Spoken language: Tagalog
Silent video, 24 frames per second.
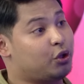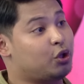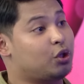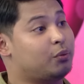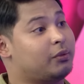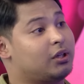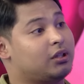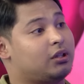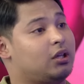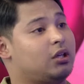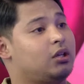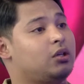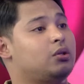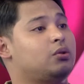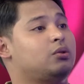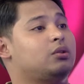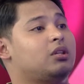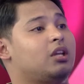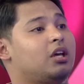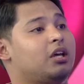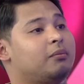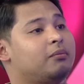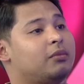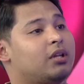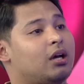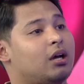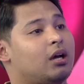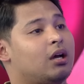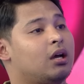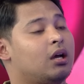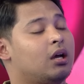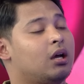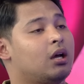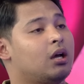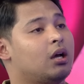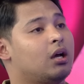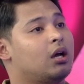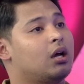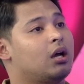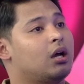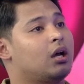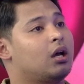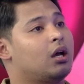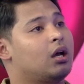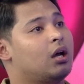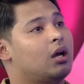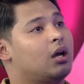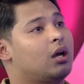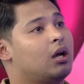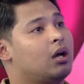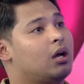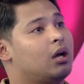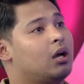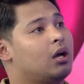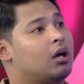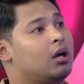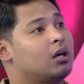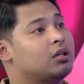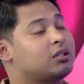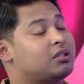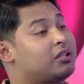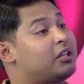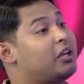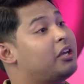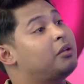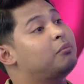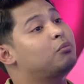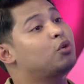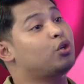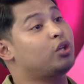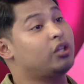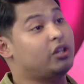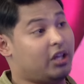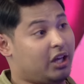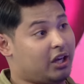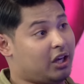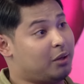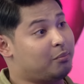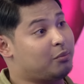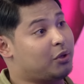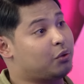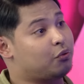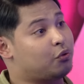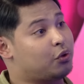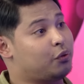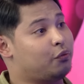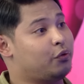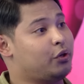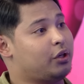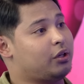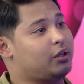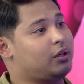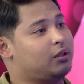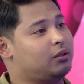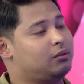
dumating yung time na tingin mo hindi kayo mag-work,